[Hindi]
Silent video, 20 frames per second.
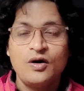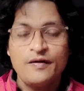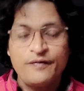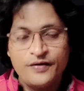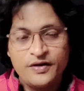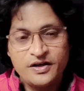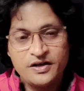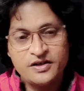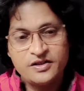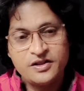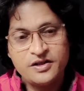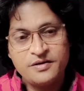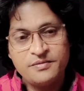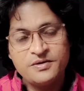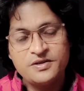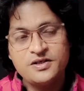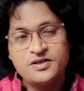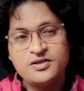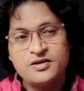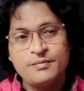और फिर इतने
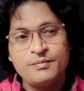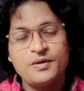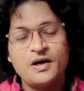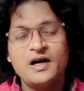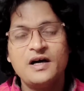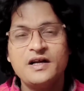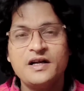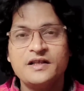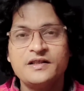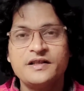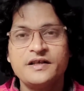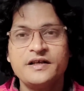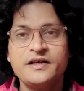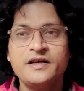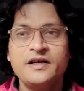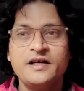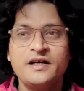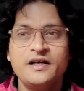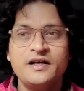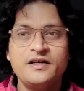बजे सब बाहर आते
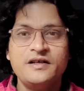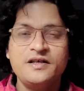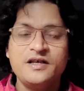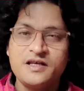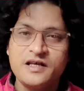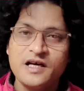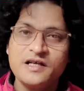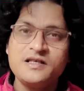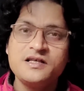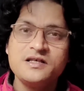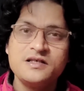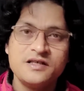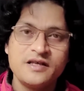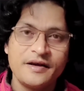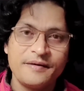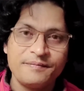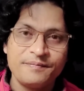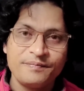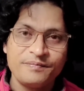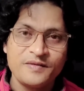हैं ये क्या
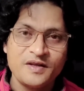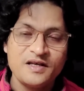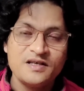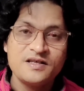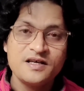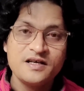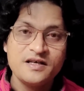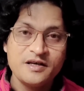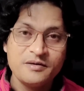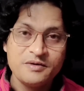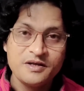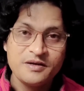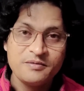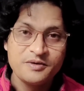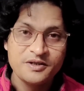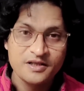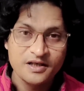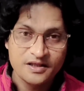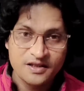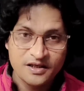चीज़ है इसे ये भी
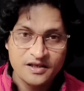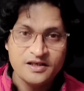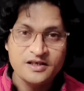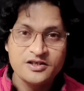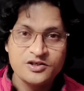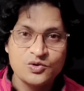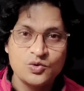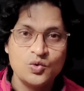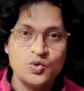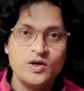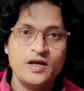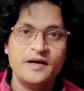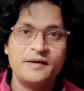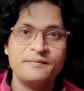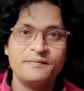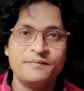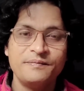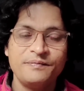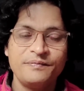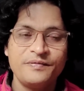नहीं पता था कि ये स्कूल
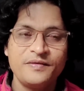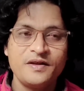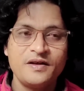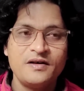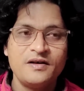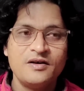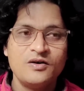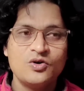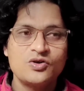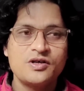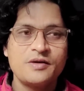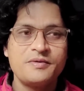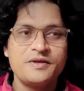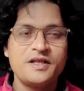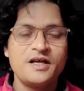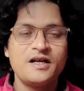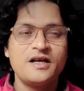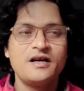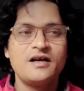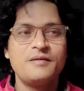है उसके
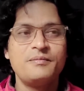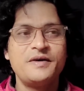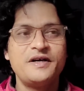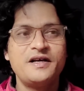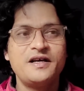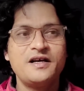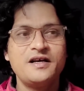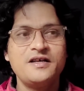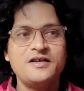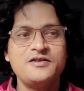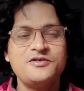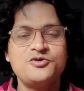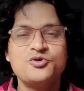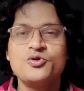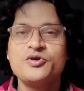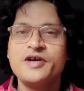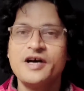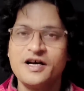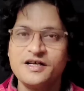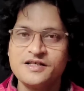पिता ने कहा बेटा कि
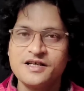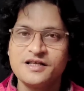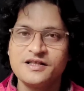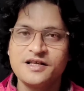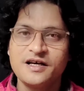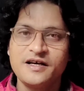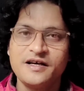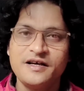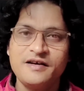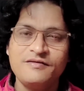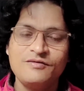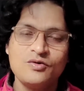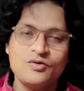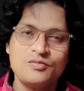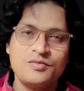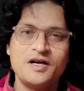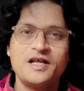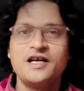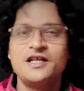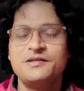जो यहाँ जाता है
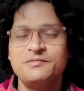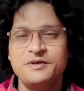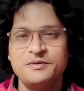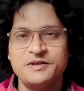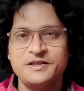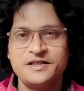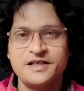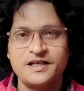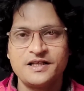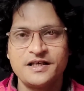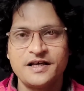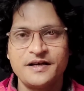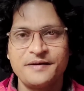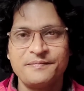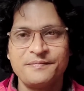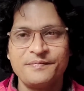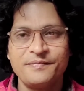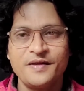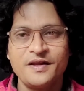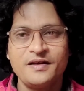वो बड़ा आदमी बन जाता
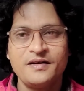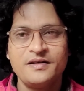है